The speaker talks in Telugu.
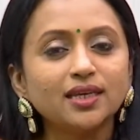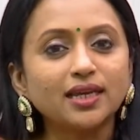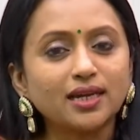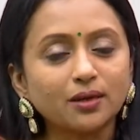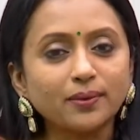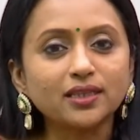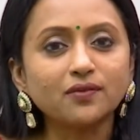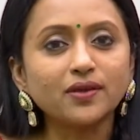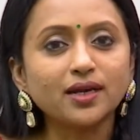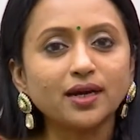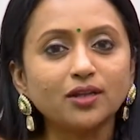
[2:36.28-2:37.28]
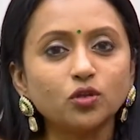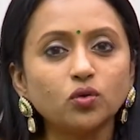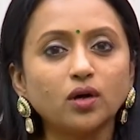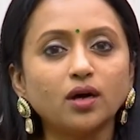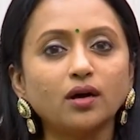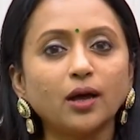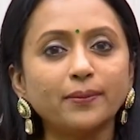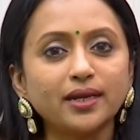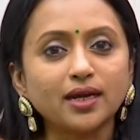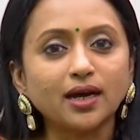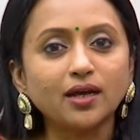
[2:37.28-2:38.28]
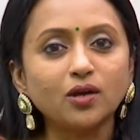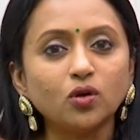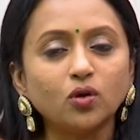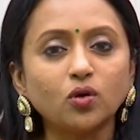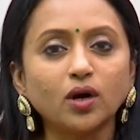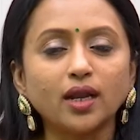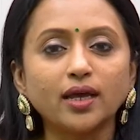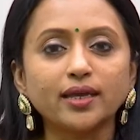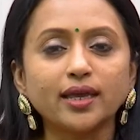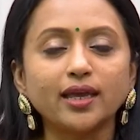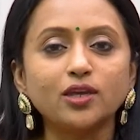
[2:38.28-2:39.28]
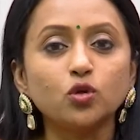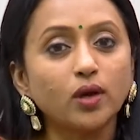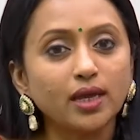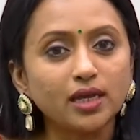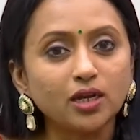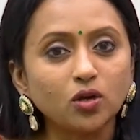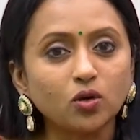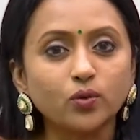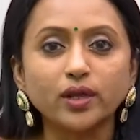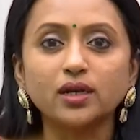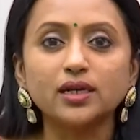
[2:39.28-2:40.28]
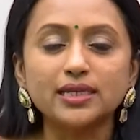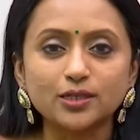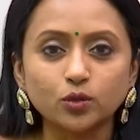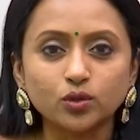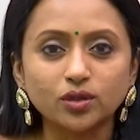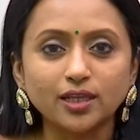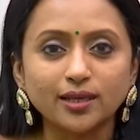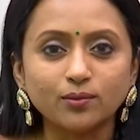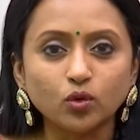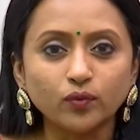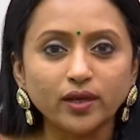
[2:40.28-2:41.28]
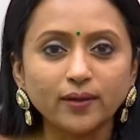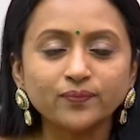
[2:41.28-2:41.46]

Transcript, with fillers: ఇక్కడ మాత్రమే కాదు అమెరికాల్లో అలాగే యుఏఈల్లో కూడా రిలీజ్ అవుతుంది ఈ మూవీ